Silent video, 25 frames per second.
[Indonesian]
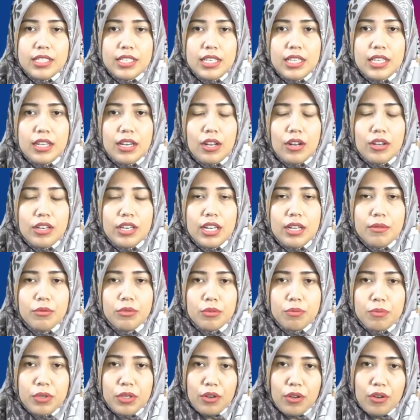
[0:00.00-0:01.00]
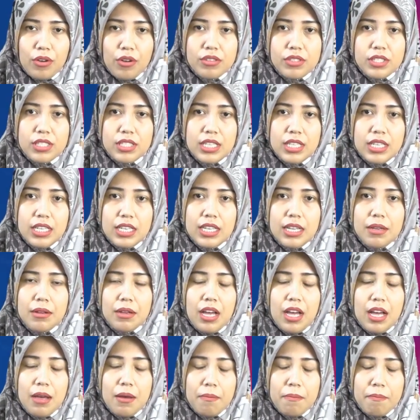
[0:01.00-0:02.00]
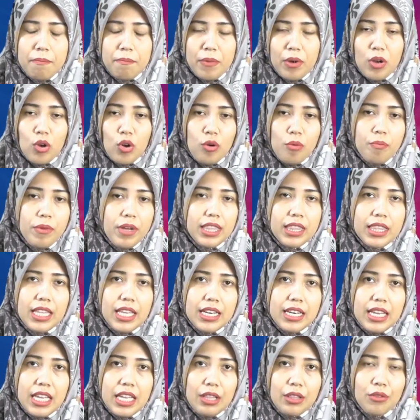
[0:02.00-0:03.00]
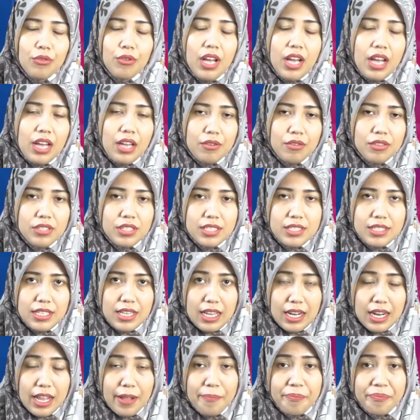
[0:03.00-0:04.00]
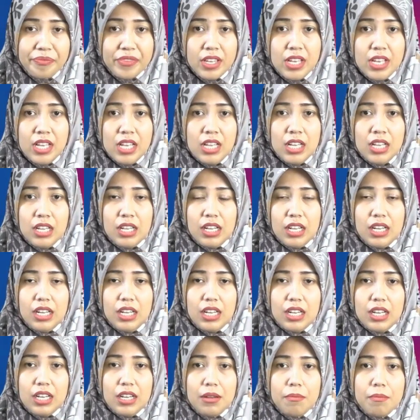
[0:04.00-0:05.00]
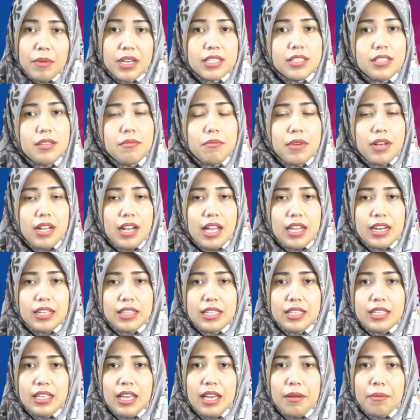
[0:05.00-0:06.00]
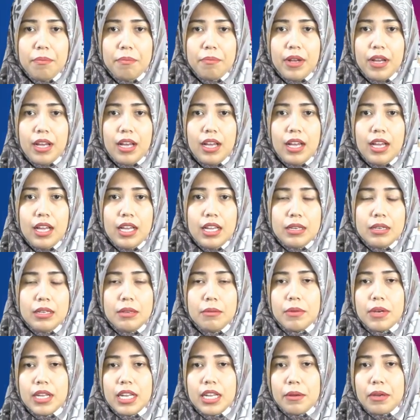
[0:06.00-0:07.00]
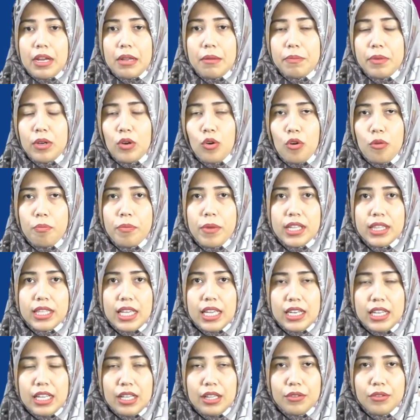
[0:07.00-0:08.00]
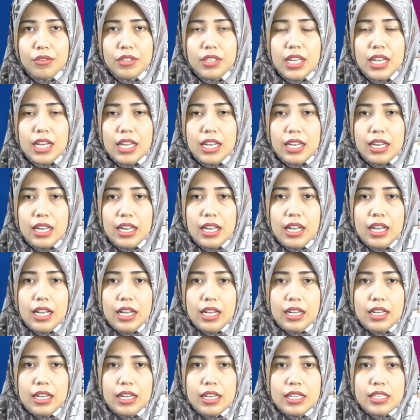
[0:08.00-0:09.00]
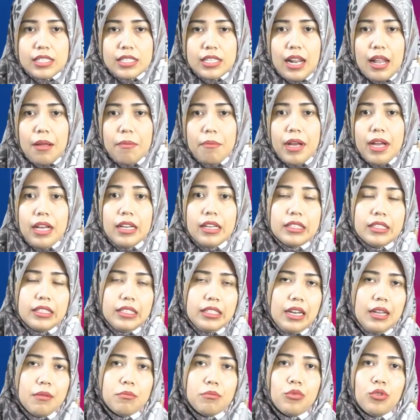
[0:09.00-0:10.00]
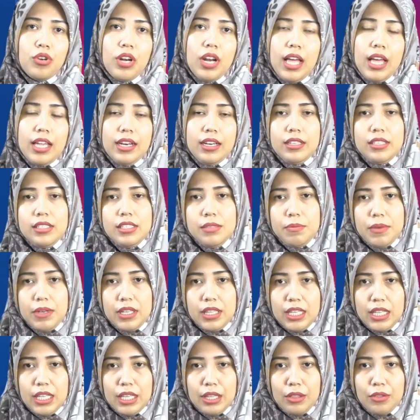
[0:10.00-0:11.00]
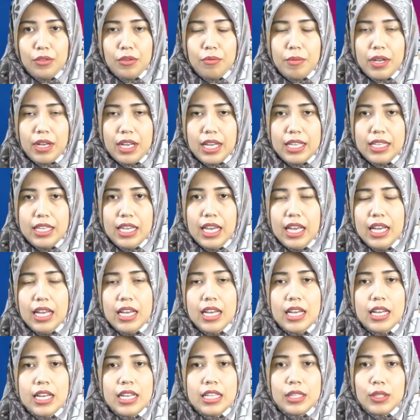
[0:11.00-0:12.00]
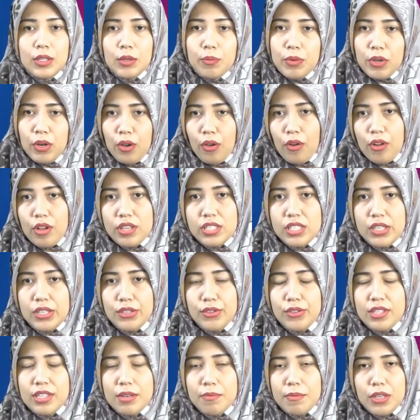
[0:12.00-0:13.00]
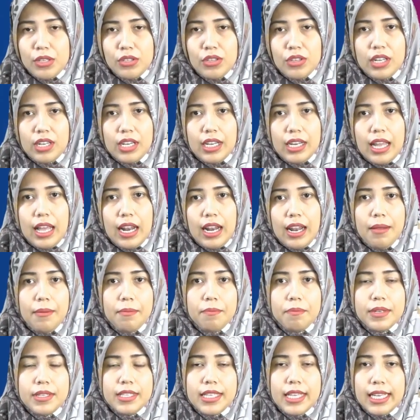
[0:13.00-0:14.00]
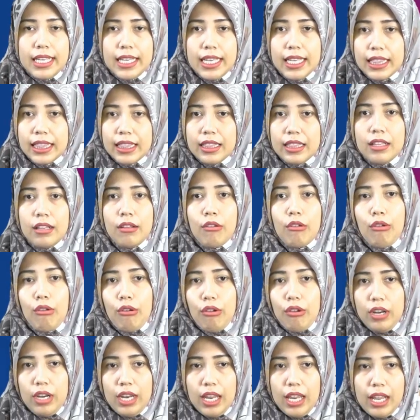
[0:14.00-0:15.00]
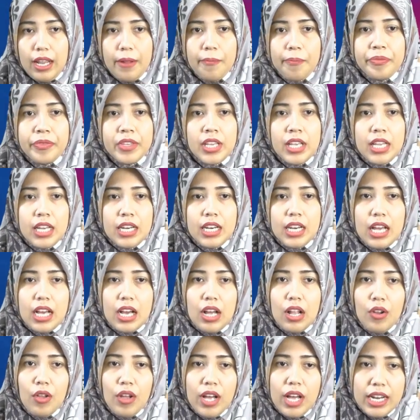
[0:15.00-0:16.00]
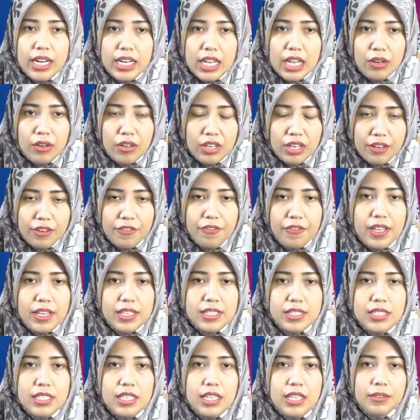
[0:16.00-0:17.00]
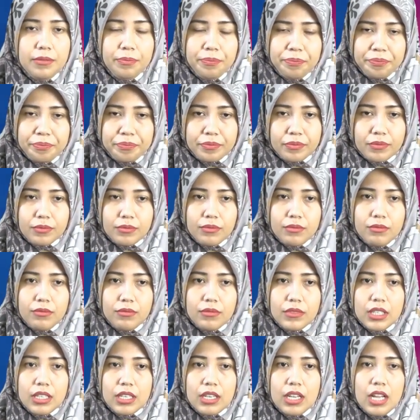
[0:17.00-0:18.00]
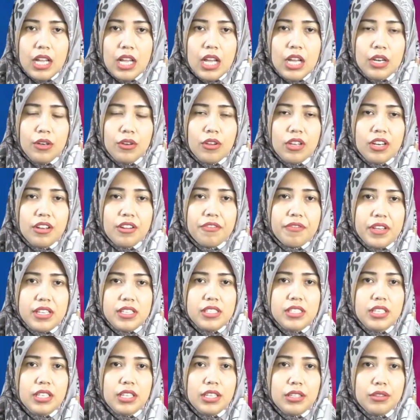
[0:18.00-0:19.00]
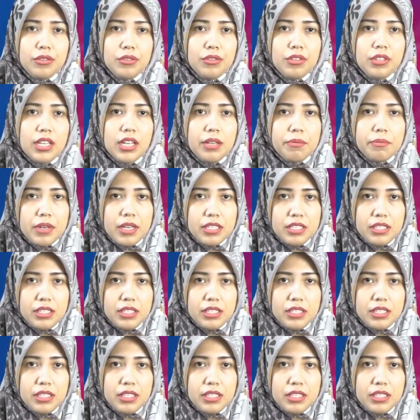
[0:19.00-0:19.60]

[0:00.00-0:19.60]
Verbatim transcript: Jadi kalau dalam tuberkulosis ini dia pengobatannya itu harus secara e, maksimal artinya apa diberikan pengobatan itu dari e, selama enam bulan seperti itu makanya tuberkulosis itu termasuk ke dalam penyakit kronik nah kalau ada non infeksi Non infeksi itu dalam